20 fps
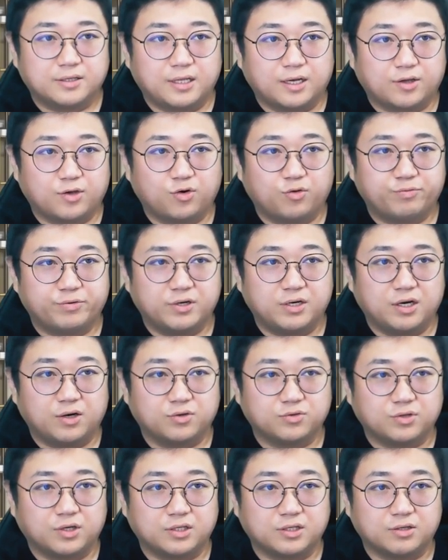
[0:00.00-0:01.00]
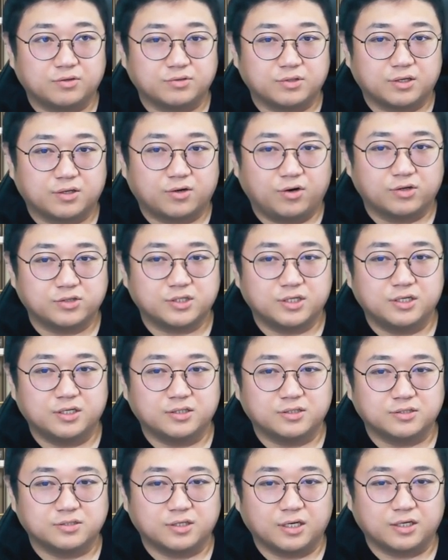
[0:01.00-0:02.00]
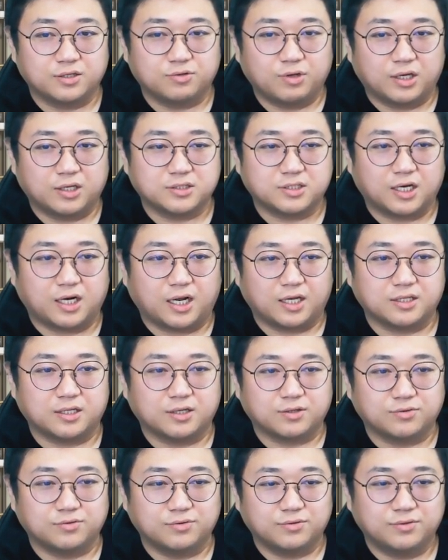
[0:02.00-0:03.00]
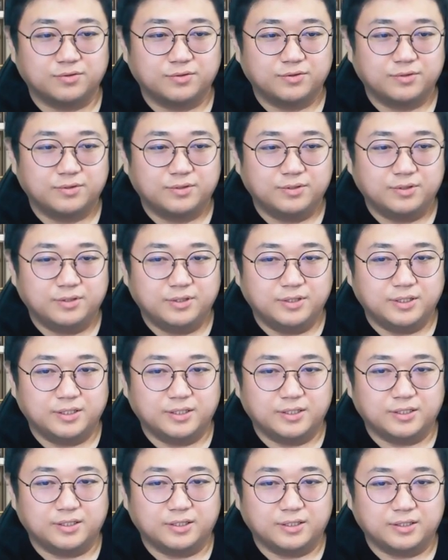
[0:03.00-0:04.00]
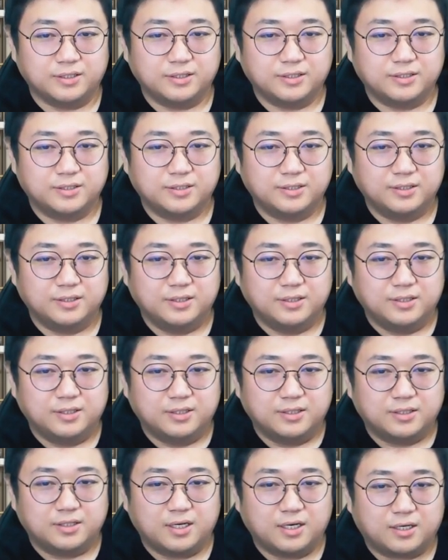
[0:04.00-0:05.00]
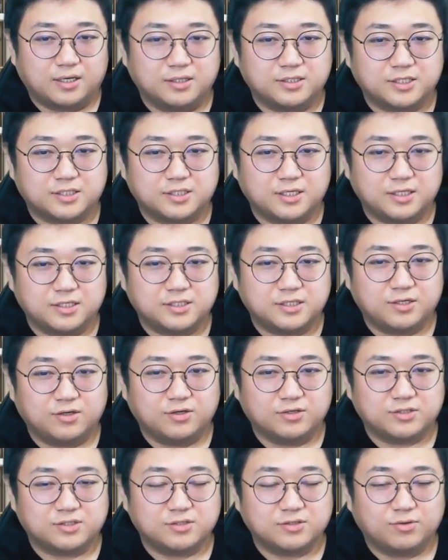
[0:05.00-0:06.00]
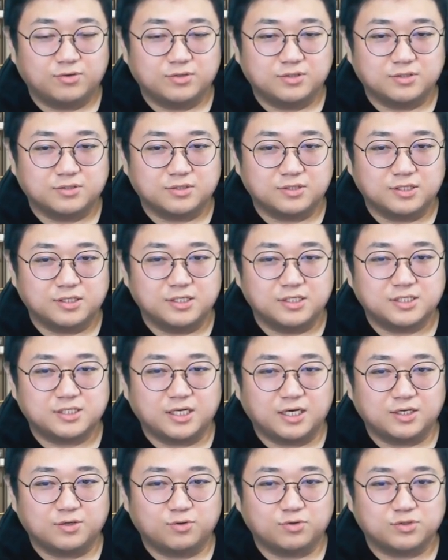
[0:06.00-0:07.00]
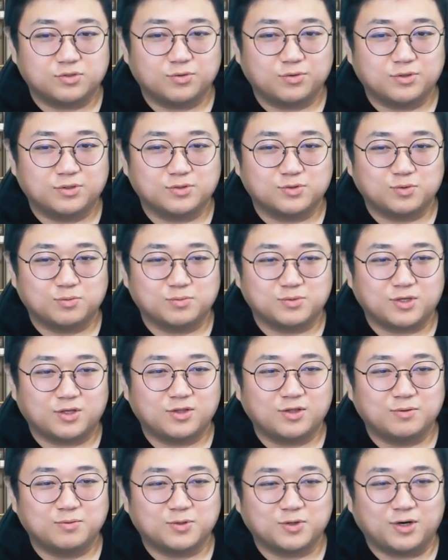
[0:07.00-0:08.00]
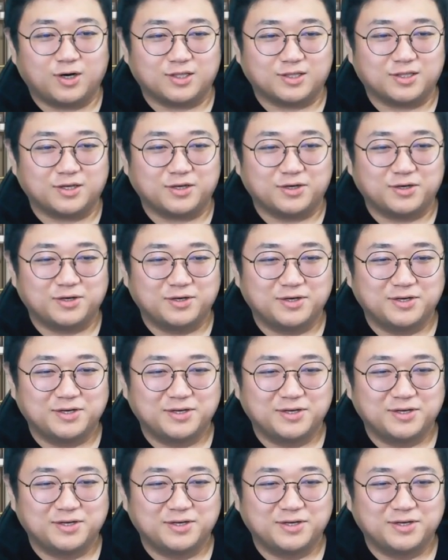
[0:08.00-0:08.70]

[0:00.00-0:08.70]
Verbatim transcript: 나괴롭힐라고도안 하고 그냥 거실리는 얘기도 잘안 하고. 예. 근데 아까 식사 싫어 쓴 거는 142로 쓴 거는 좀 선 넘은 것 같아요.